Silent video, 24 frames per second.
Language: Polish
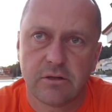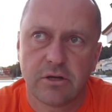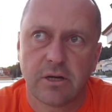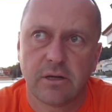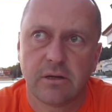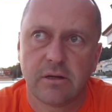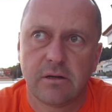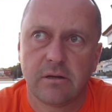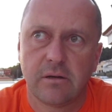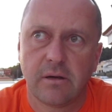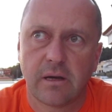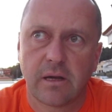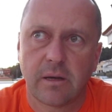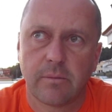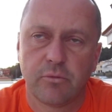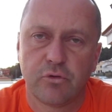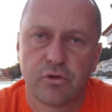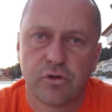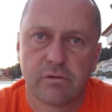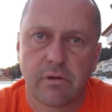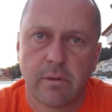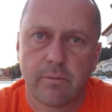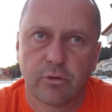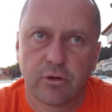dzięki
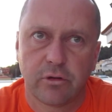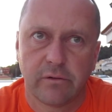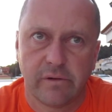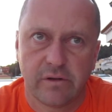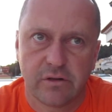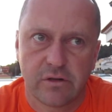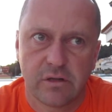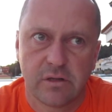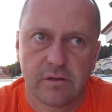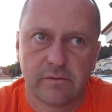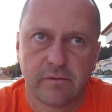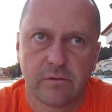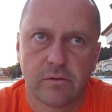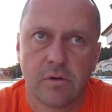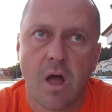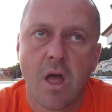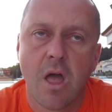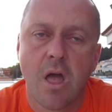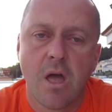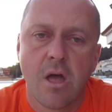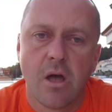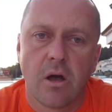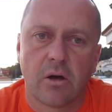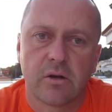jakiemuś złemu towarzystwu
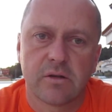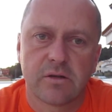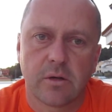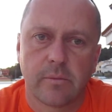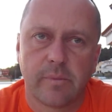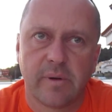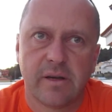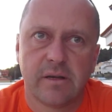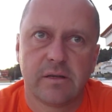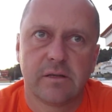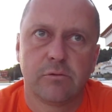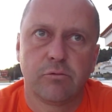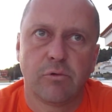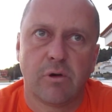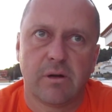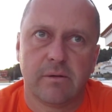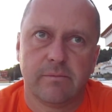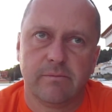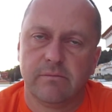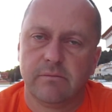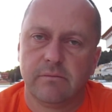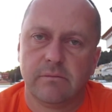osoba jest zła.